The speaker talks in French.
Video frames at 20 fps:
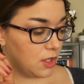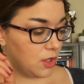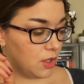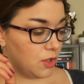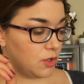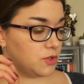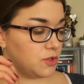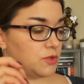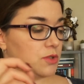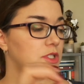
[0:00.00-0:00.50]

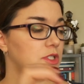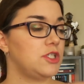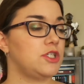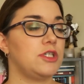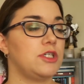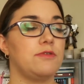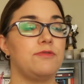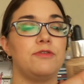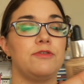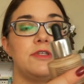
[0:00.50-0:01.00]
Ensuite,
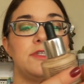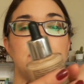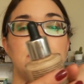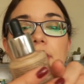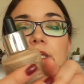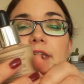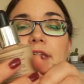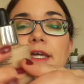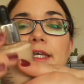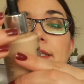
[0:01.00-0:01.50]
j'ai un fond de teint
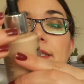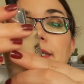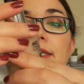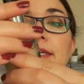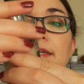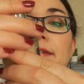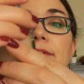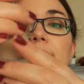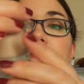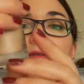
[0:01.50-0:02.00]

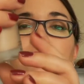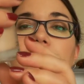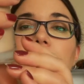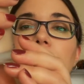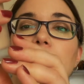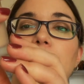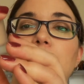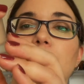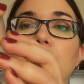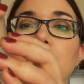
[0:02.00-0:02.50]
Catrice. Et
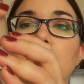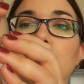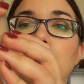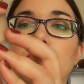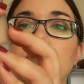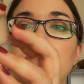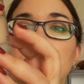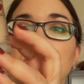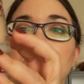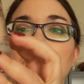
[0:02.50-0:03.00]
là, pour le coup, moi,
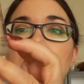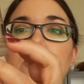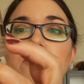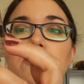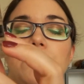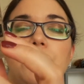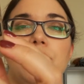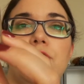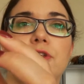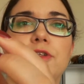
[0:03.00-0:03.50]
bah, je l'ai secoué avant,
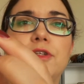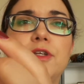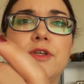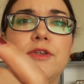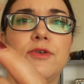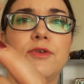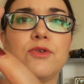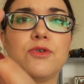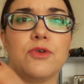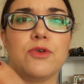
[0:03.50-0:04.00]
parce bah, que je l'ai
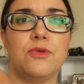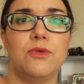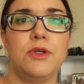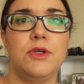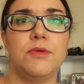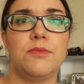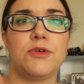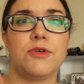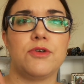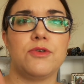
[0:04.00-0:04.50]
utilisé
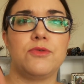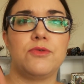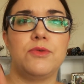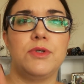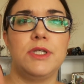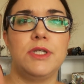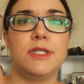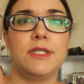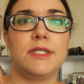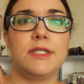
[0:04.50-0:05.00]
aujourd'hui. Mais j'en
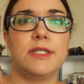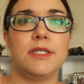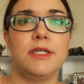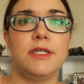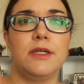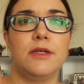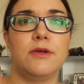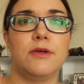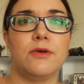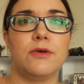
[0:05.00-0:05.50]
suis
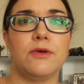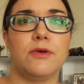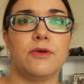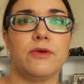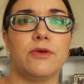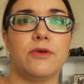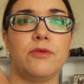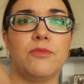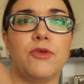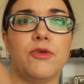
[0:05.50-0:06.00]
ici. il
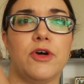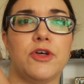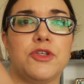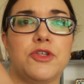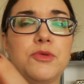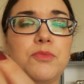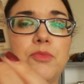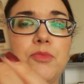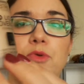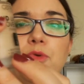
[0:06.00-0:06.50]
euh, il m'en
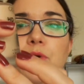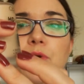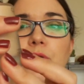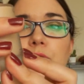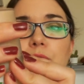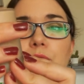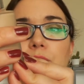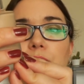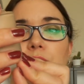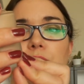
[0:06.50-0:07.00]
reste plus
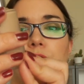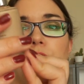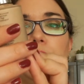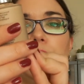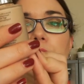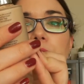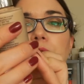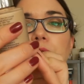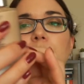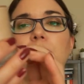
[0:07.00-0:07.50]
euh,
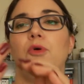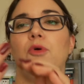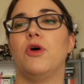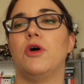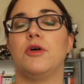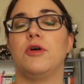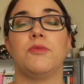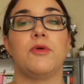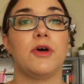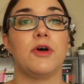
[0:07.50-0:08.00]
énormément. Bon,
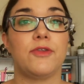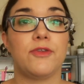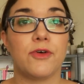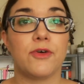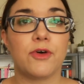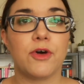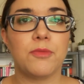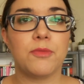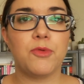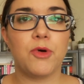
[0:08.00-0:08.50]
il m'en reste
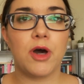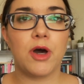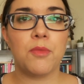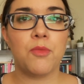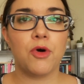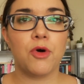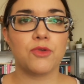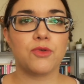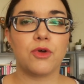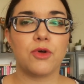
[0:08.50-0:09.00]
encore pour un
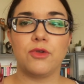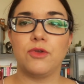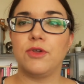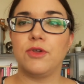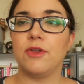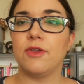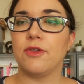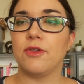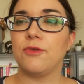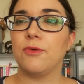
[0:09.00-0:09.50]
mois en tout cas
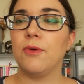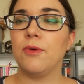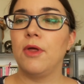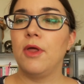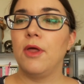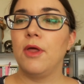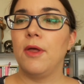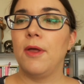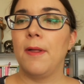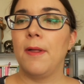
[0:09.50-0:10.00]
d'utilisation.
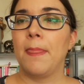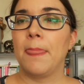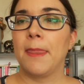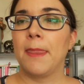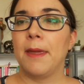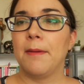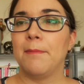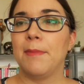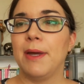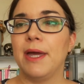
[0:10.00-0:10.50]

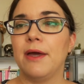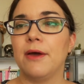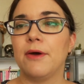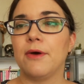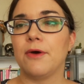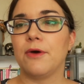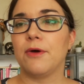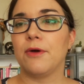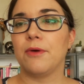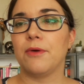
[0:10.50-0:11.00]
Mais
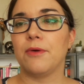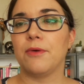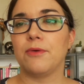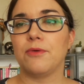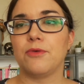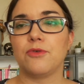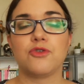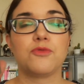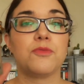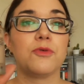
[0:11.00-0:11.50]

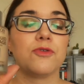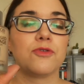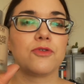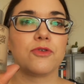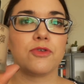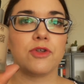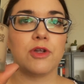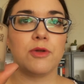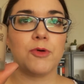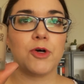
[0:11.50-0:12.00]
je pense
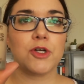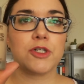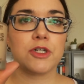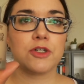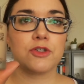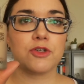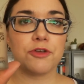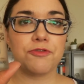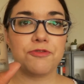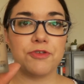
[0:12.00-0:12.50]
que c'est le prochain
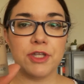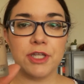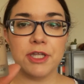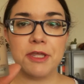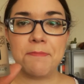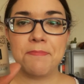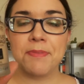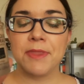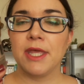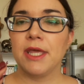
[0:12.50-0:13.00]
que j'aurai
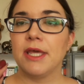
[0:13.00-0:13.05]
fini.